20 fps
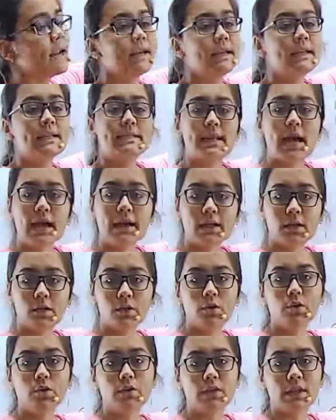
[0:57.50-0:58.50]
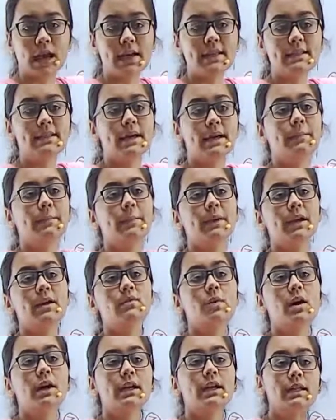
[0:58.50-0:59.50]
डिज़ाइन लोड होता है जब भी
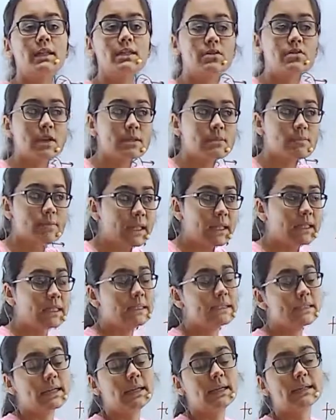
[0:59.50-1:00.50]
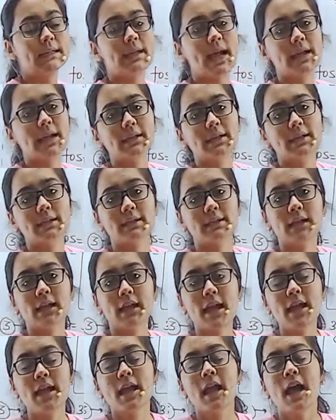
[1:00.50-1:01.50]
हम वर्किंग स्ट्रेस मेथड से डिज़ाइन करते
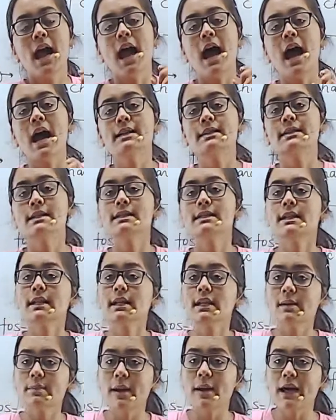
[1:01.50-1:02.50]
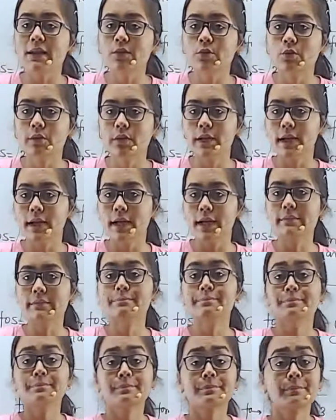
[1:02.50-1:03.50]
हैं आरसीसी की बात हो रही है
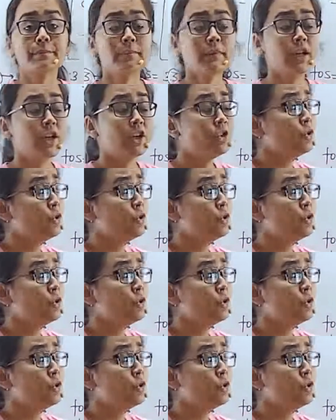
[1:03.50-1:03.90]
तो